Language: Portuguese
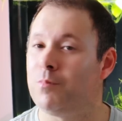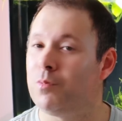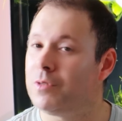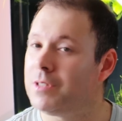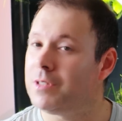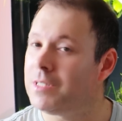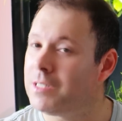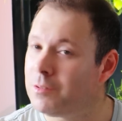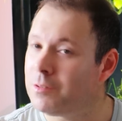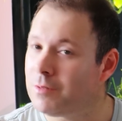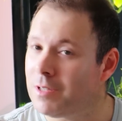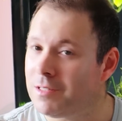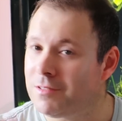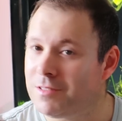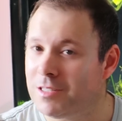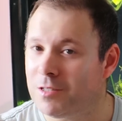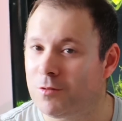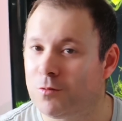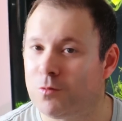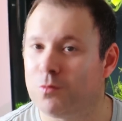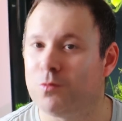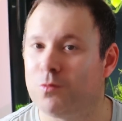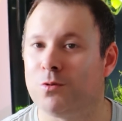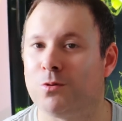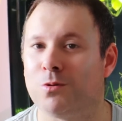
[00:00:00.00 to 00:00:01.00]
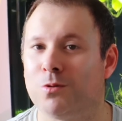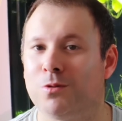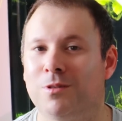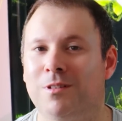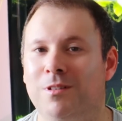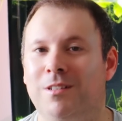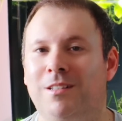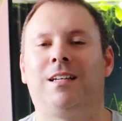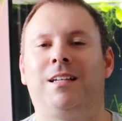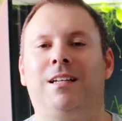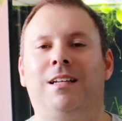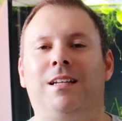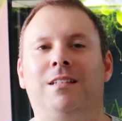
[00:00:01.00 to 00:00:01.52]
por isso é seguro.
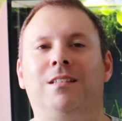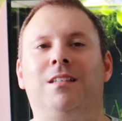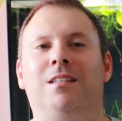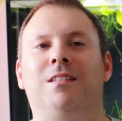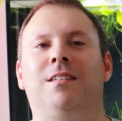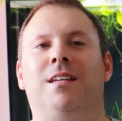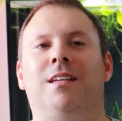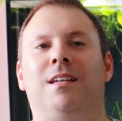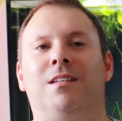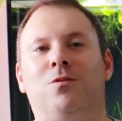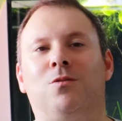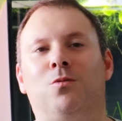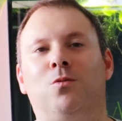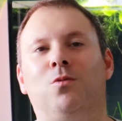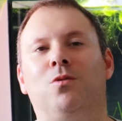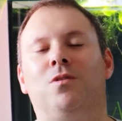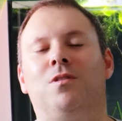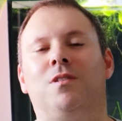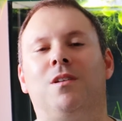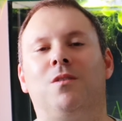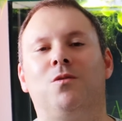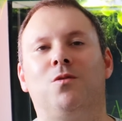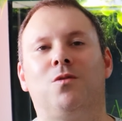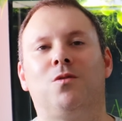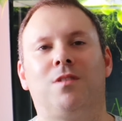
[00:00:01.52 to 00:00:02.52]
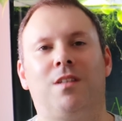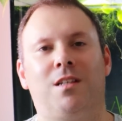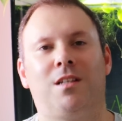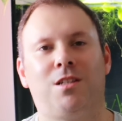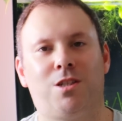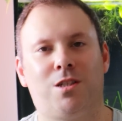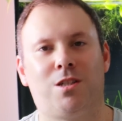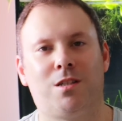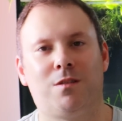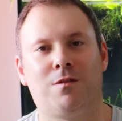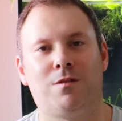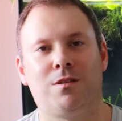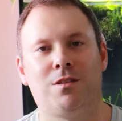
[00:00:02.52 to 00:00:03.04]
Crianças e adultos são
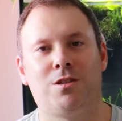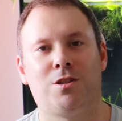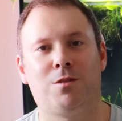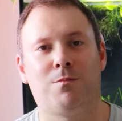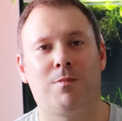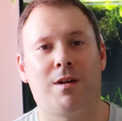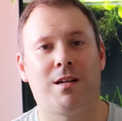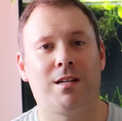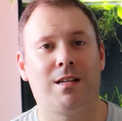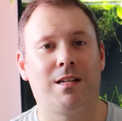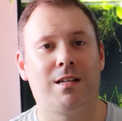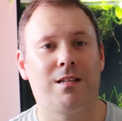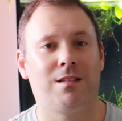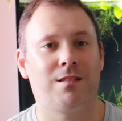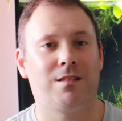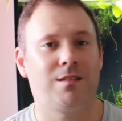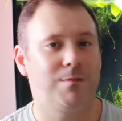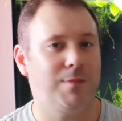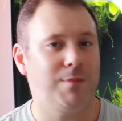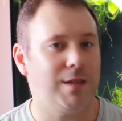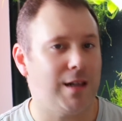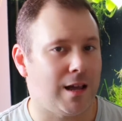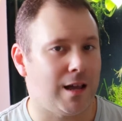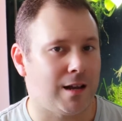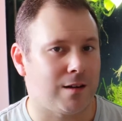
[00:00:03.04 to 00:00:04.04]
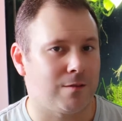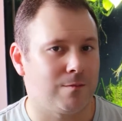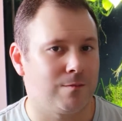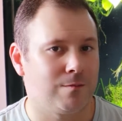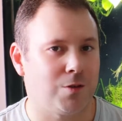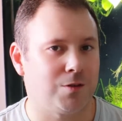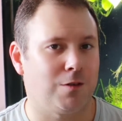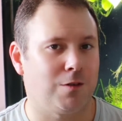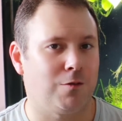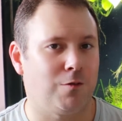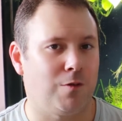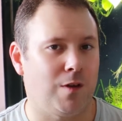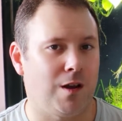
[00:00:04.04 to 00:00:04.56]
suscetíveis de maneira similar
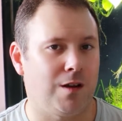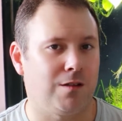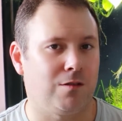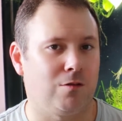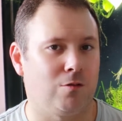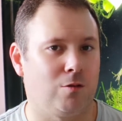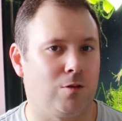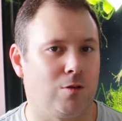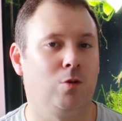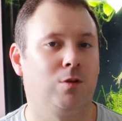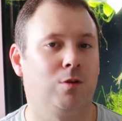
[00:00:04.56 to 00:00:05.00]
aos efeitos do